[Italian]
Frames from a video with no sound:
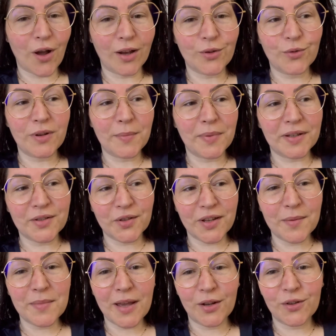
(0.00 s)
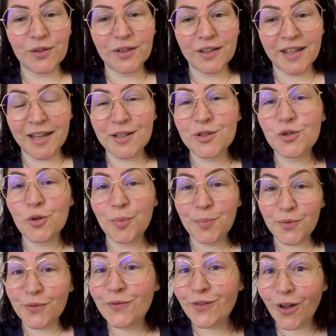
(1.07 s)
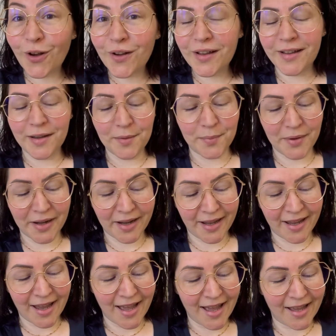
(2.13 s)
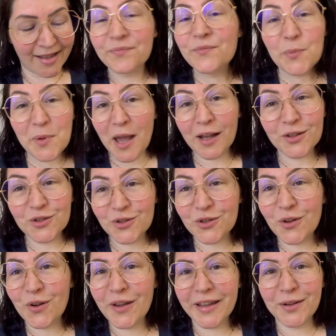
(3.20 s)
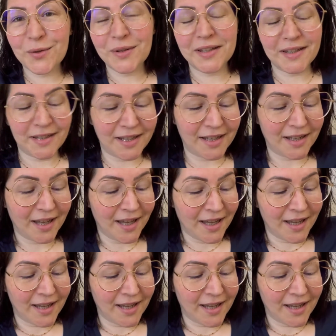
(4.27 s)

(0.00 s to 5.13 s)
Alcune persone mi hanno chiesto più vlog perché mi piacciono e quindi